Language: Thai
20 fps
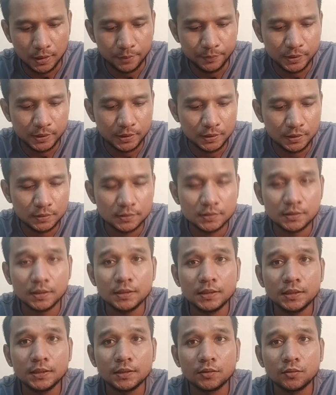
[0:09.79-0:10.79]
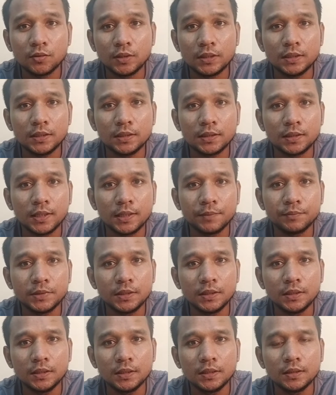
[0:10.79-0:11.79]
มีเสื้อยืดตัวหนึ่งนะครับ
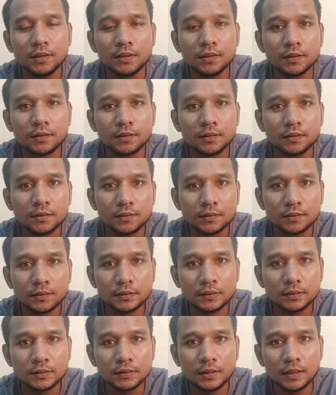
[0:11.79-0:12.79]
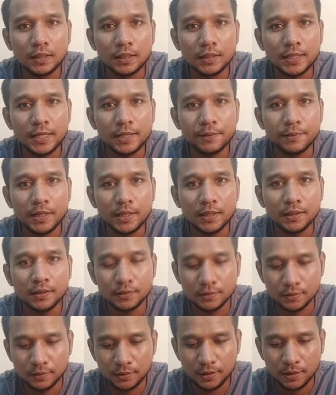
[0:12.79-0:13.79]
ที่ได้มา
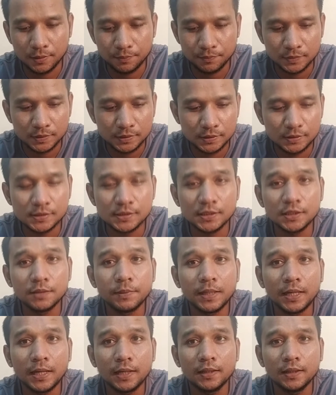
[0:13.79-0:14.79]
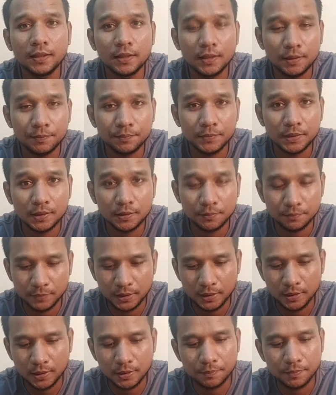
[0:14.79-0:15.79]
นะครับคือซื้อมานี่แหละครับนะครับไม่
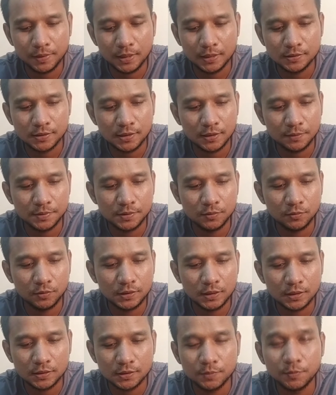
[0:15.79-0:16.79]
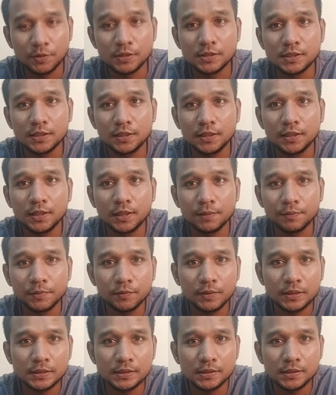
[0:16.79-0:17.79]
ได้รับการสนับสนุนจากสปอนเซอร์นะครับแต่
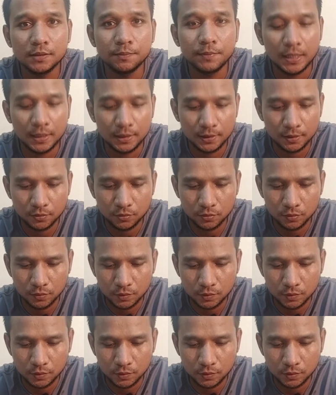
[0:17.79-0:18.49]
ว่าซื้อมาแล้ว